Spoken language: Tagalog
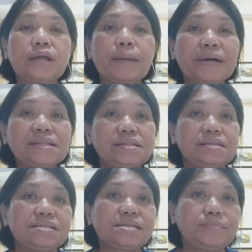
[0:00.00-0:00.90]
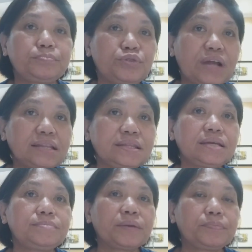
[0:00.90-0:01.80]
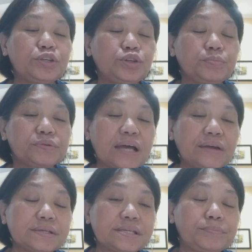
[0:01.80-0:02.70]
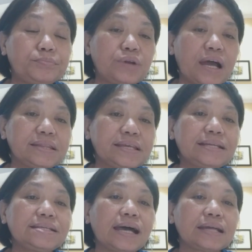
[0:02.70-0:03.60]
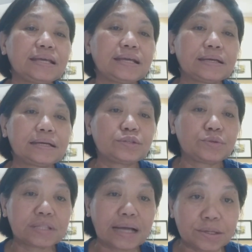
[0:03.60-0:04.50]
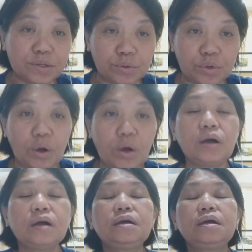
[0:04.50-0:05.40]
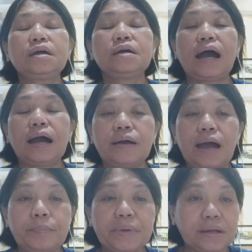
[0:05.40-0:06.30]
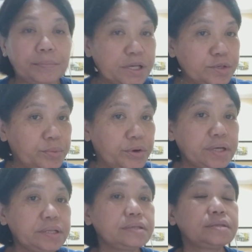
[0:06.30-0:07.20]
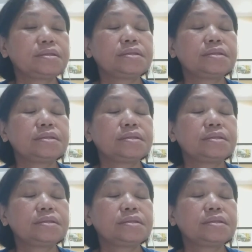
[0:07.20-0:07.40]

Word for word: dapat isend po natin, magpicture po tayo, isend po natin sa ating taga-sundo ang copy ng passport,